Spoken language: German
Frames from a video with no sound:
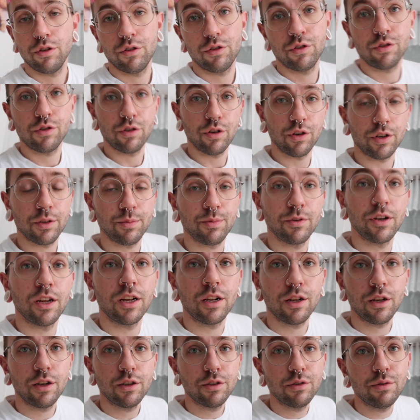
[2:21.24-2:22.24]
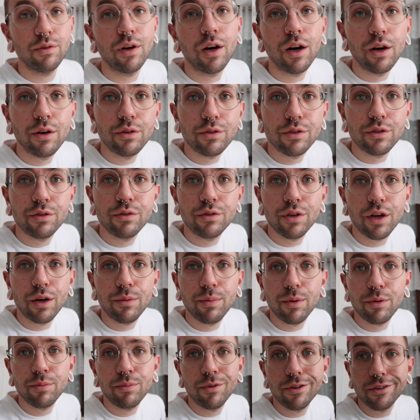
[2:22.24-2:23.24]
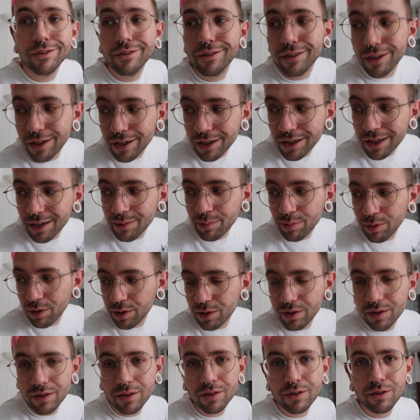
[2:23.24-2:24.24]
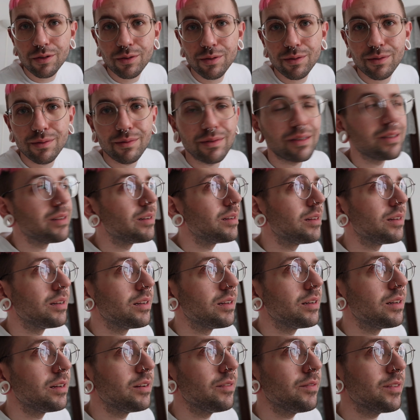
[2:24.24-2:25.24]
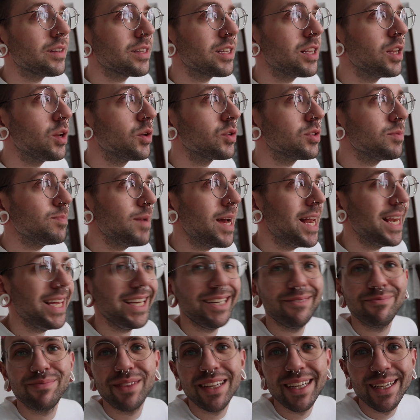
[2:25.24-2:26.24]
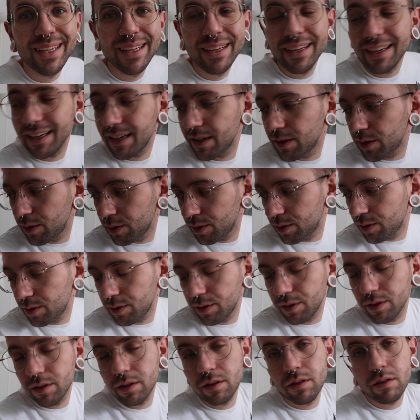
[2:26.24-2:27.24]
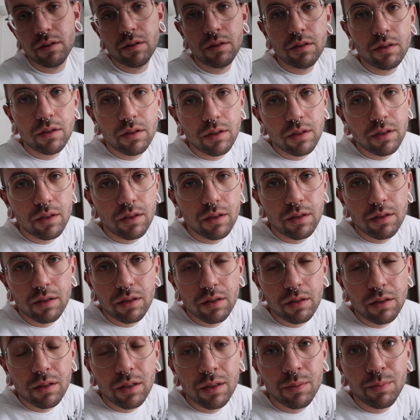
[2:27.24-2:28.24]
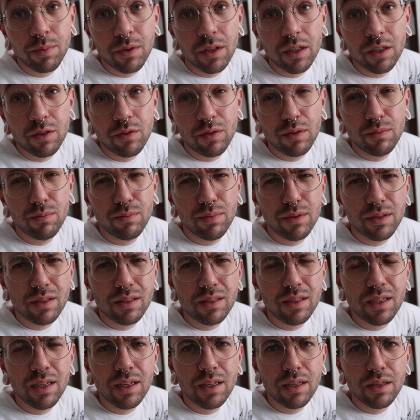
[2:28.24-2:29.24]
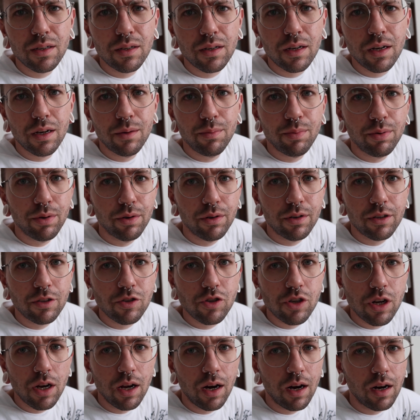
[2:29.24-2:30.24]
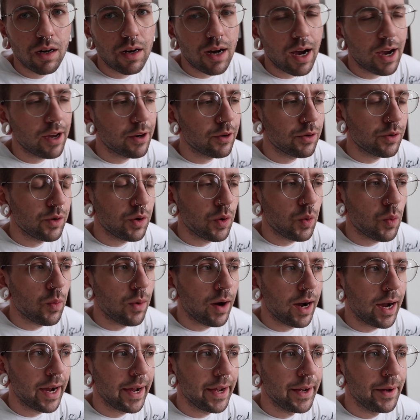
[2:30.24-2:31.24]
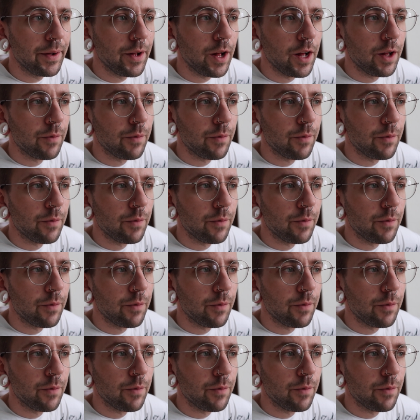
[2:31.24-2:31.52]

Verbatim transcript: So, ich bin endlich zu Hause und habe auch mal Zähne geputzt, so. Was ist denn los, Melly? Und äh, ich bin irgendwie ein bisschen kaputtgeschlagen. I don't know why.